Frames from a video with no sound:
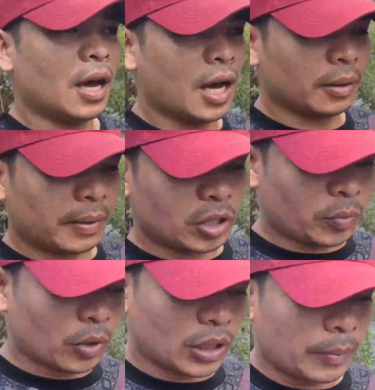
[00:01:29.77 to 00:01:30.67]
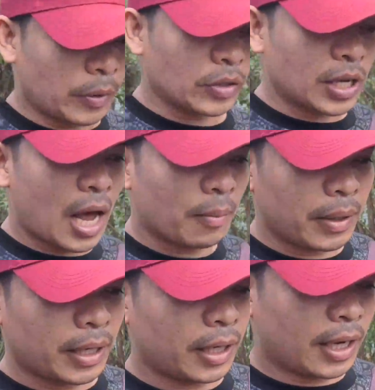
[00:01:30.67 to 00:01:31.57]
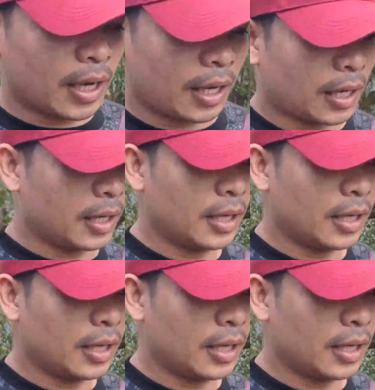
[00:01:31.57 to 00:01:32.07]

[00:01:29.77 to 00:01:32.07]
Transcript: at pagsuporta po sa aming uh,